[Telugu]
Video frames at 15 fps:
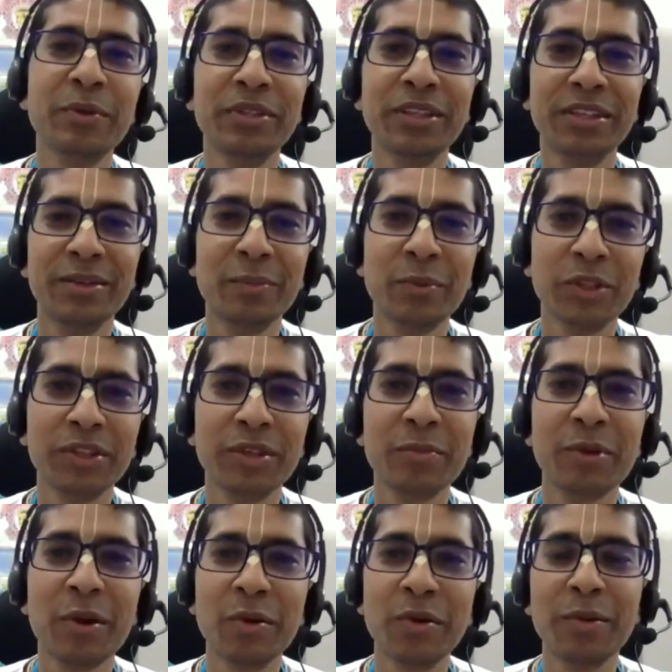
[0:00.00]
దీని మొత్తం
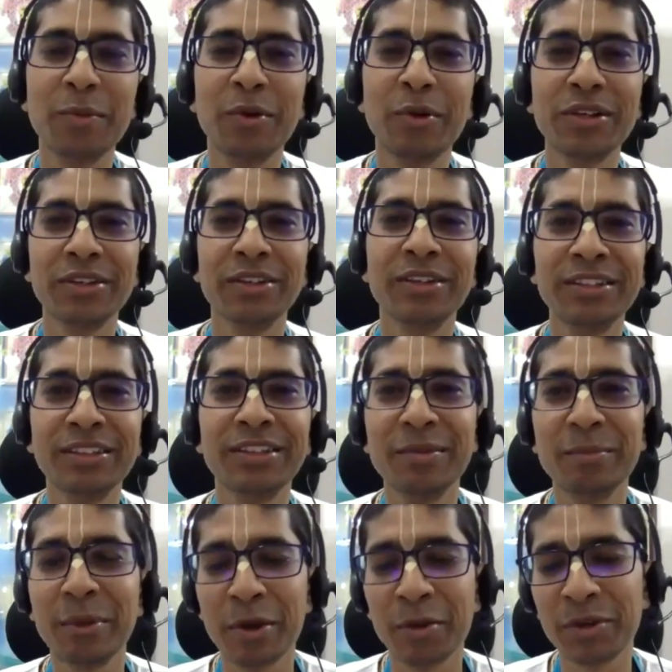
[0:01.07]
రౌండ్ అబౌట్ ఇదంతా
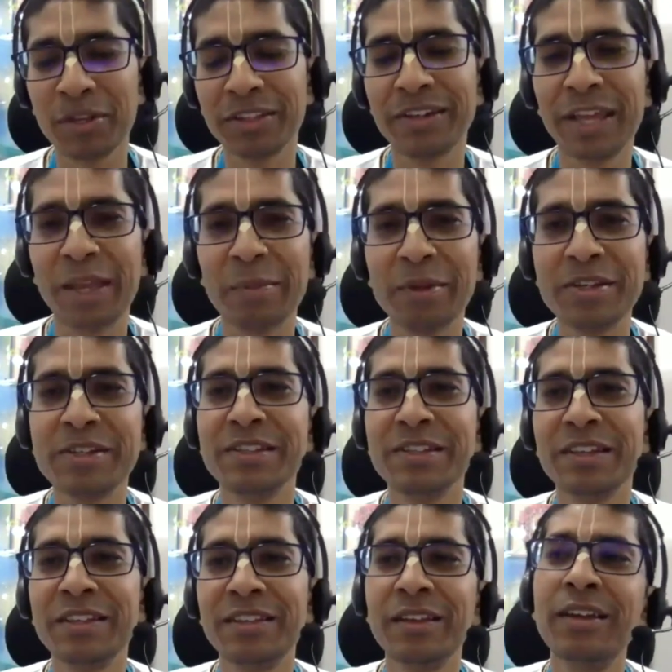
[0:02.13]
బాగుంటుంది డైమెన్షన్స్
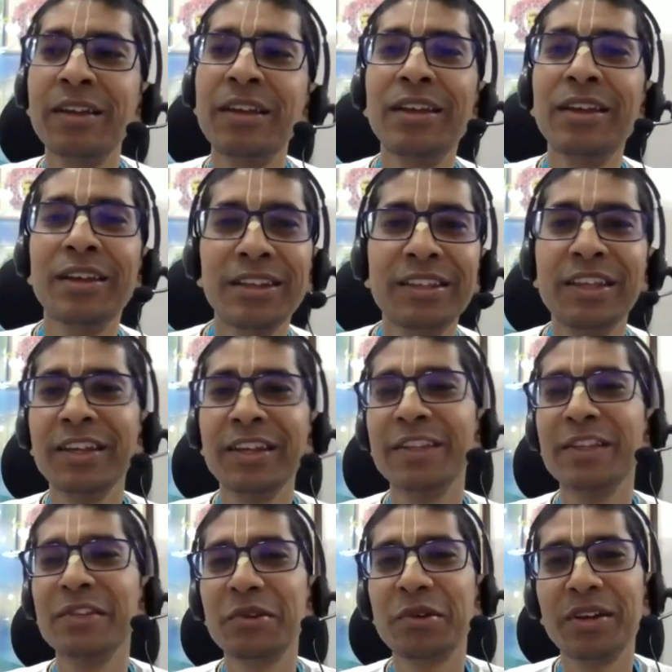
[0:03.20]
అంతా ఇదన్నా
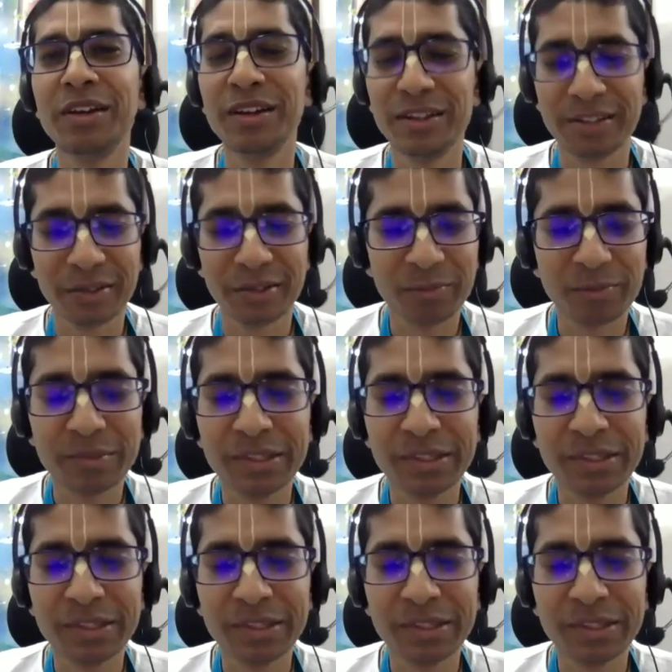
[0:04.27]
తీసుకొని అంటారు